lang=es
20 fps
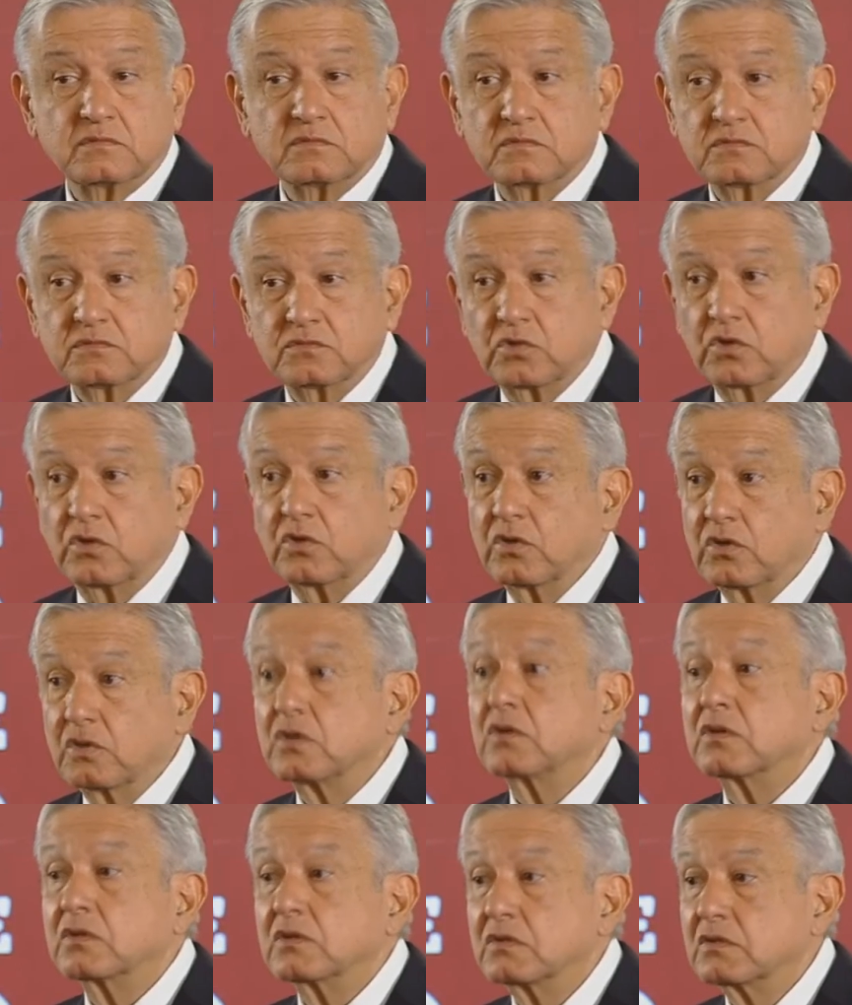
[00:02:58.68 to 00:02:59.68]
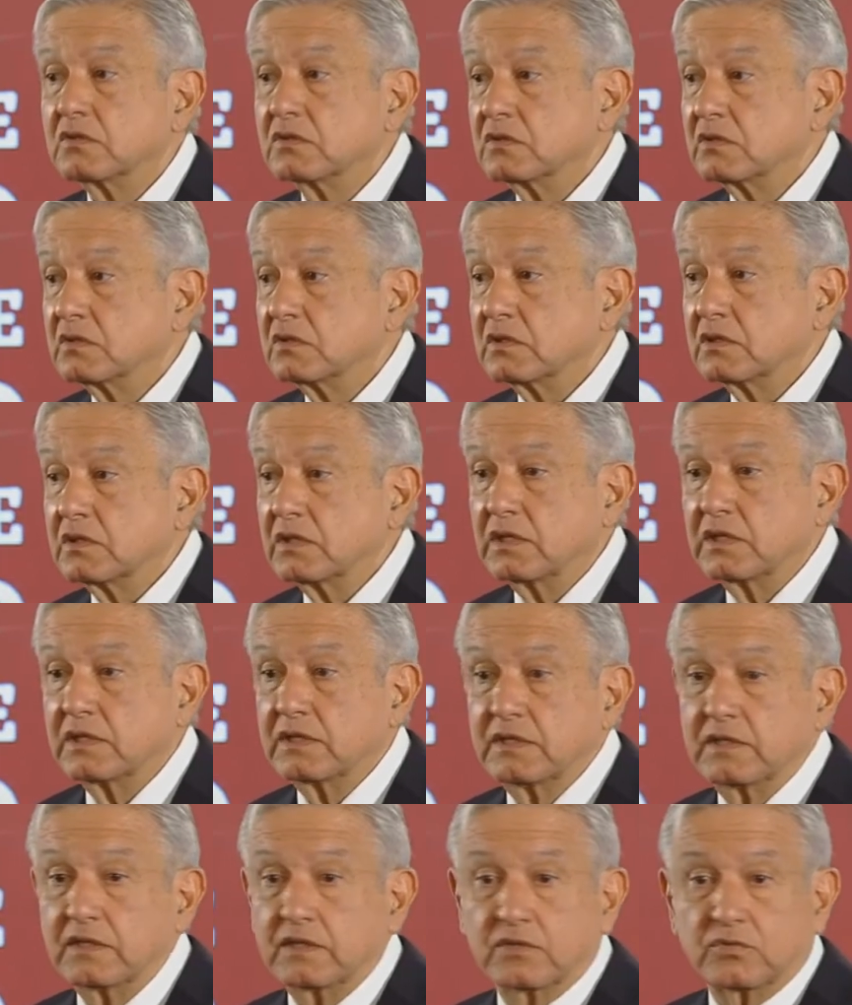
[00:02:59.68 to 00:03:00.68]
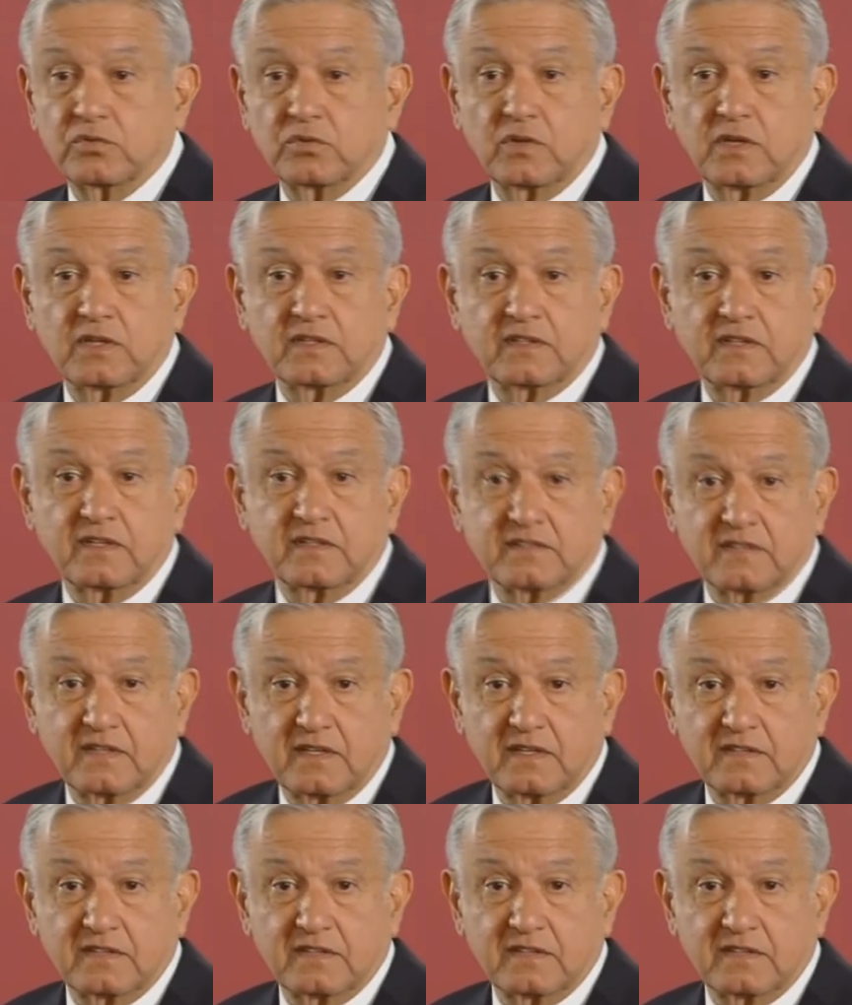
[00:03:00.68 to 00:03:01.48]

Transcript: no el de Su Alteza